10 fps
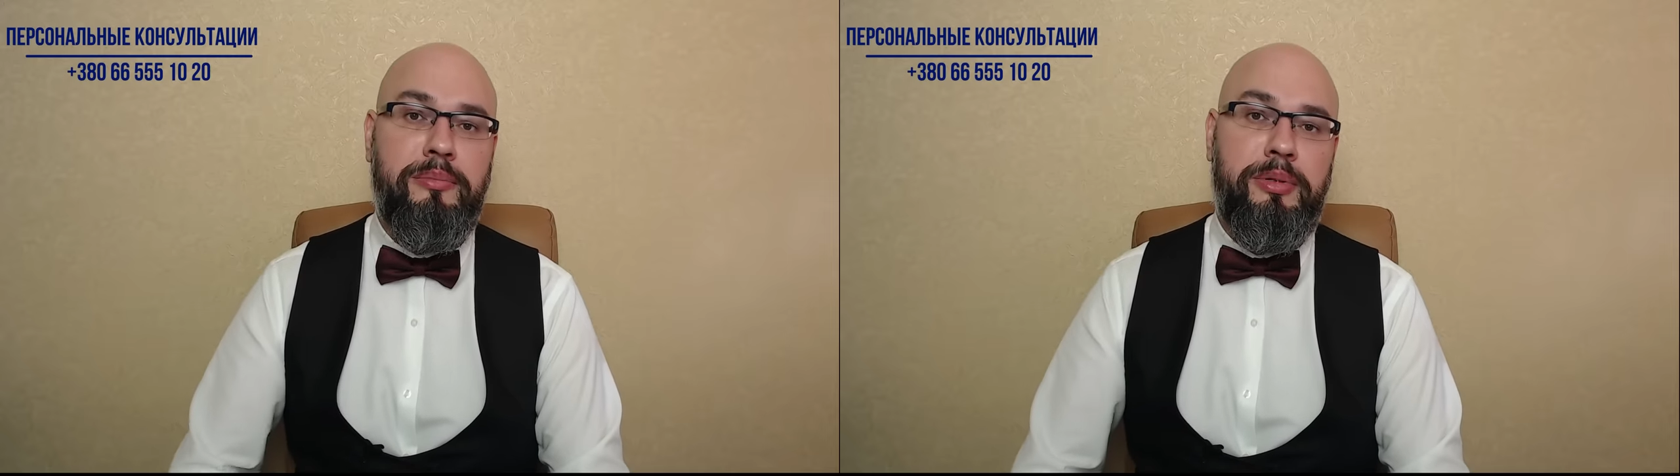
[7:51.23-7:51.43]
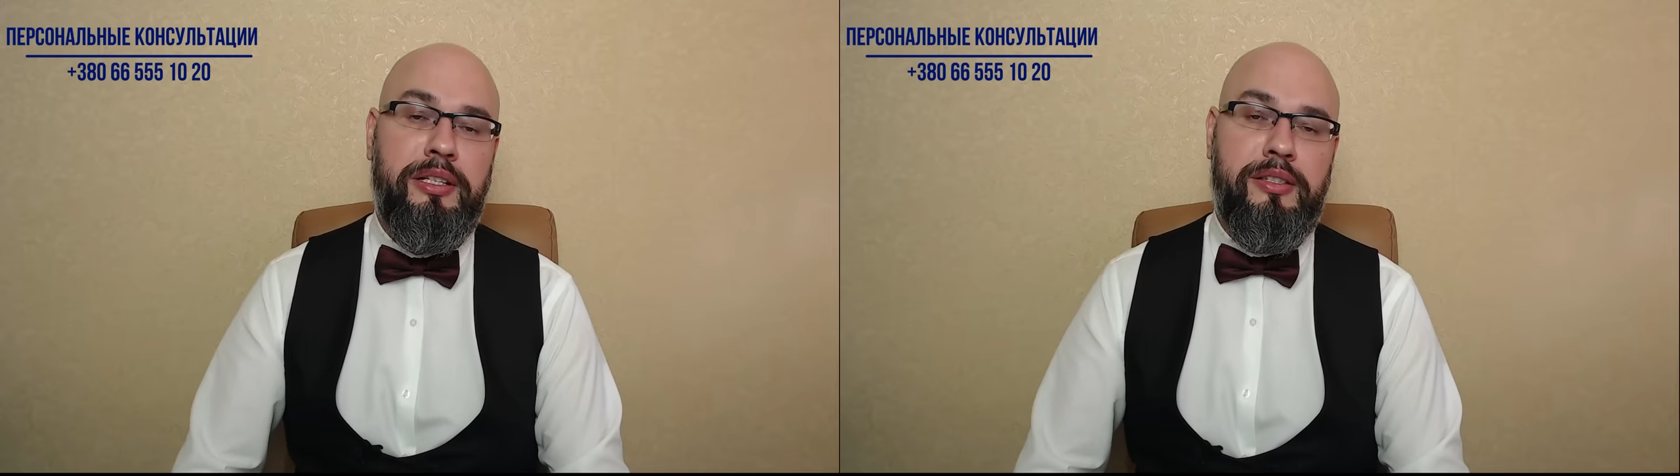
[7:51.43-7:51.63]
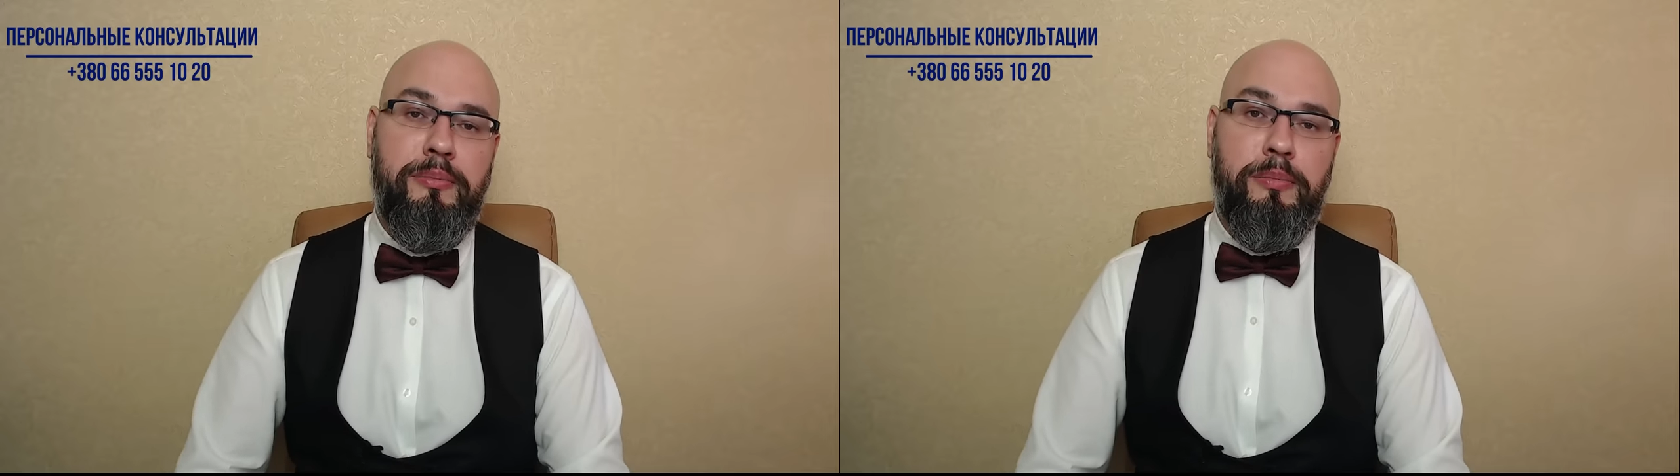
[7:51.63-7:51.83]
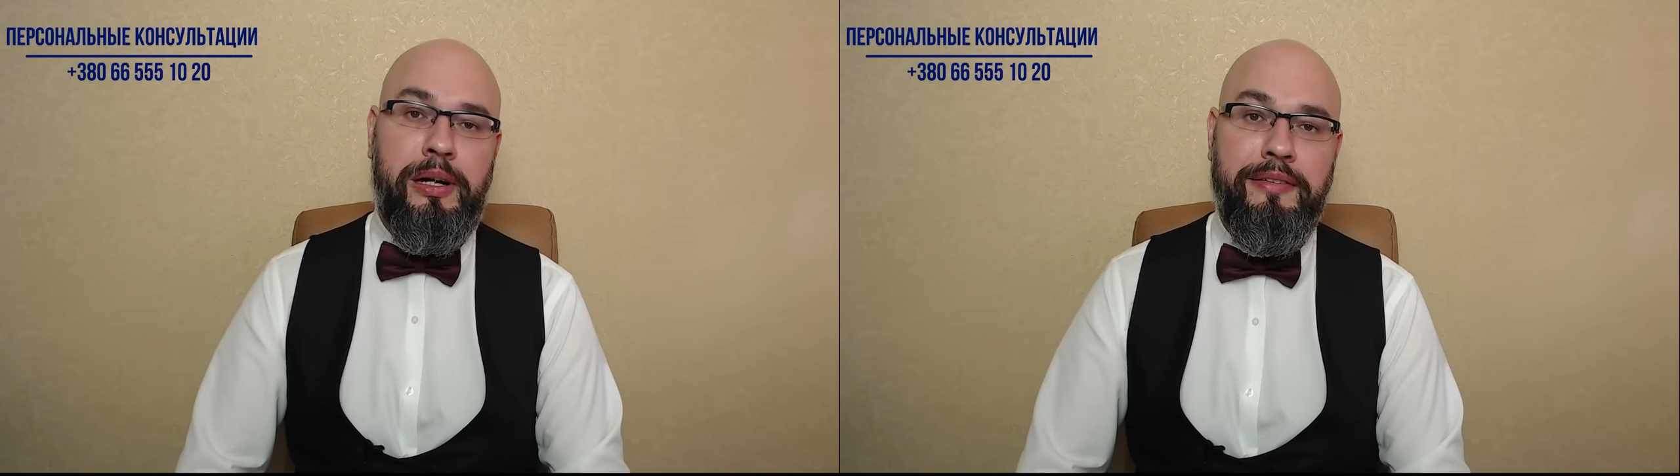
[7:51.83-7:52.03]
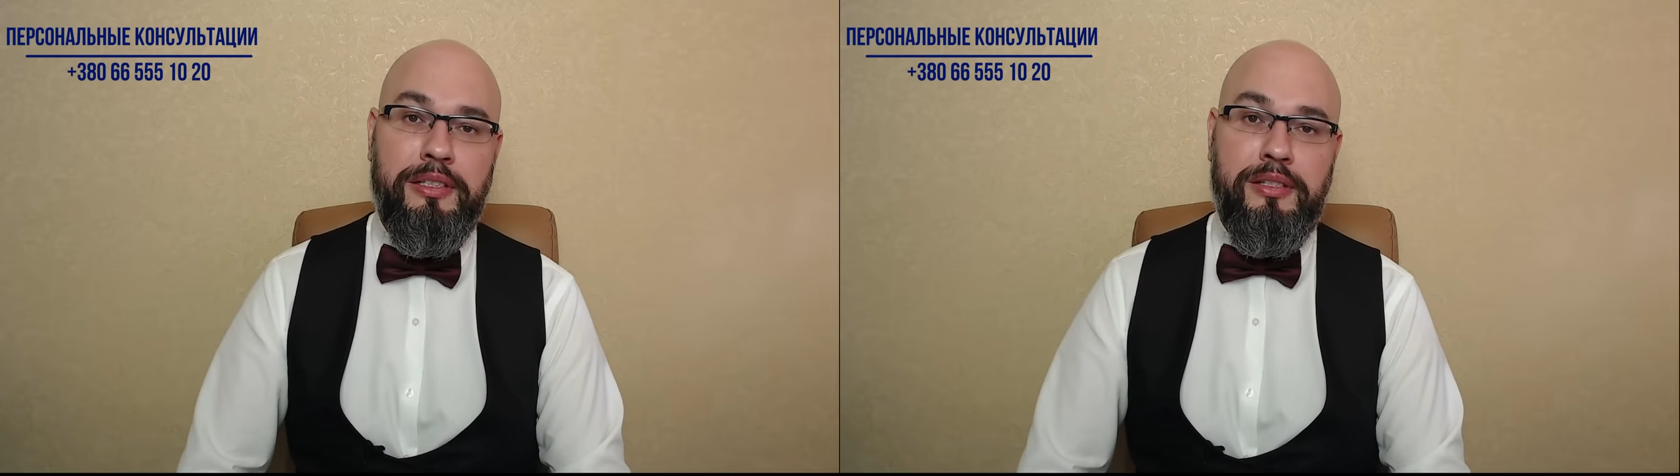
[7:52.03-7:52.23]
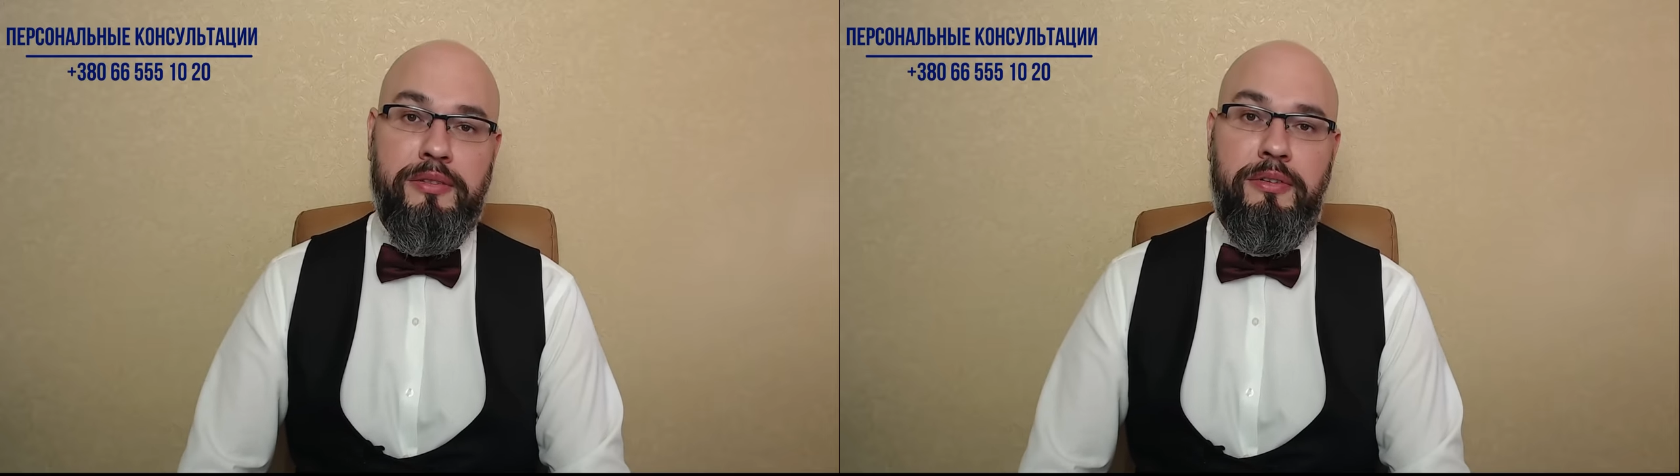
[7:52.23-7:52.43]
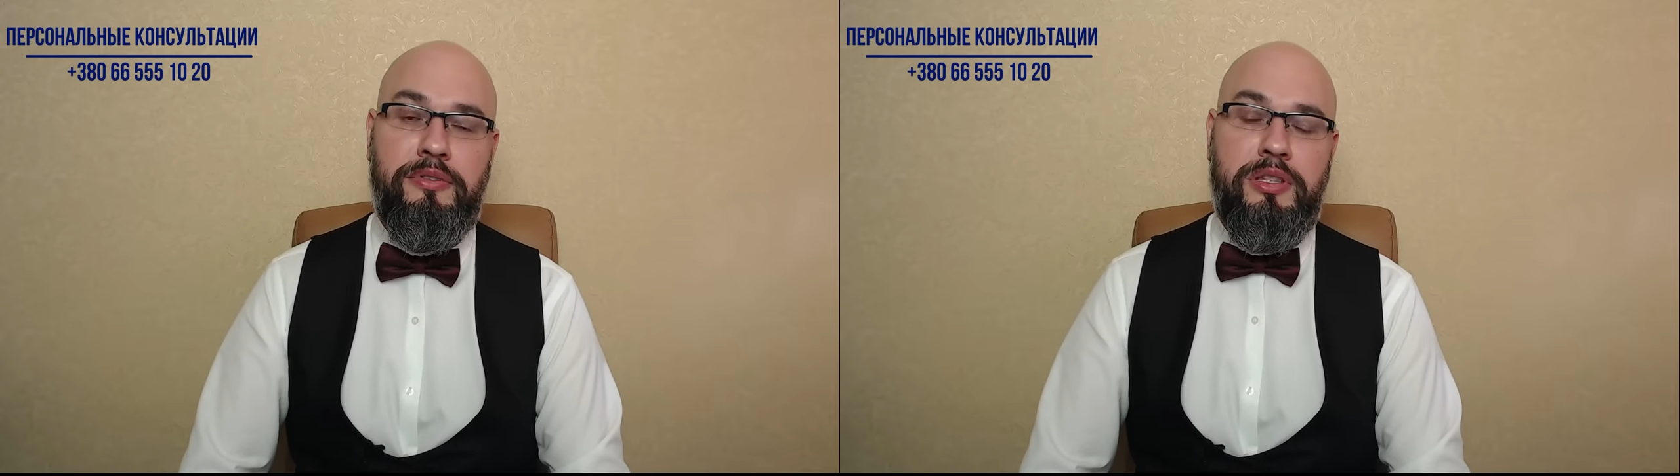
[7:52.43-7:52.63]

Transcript: принцип равенства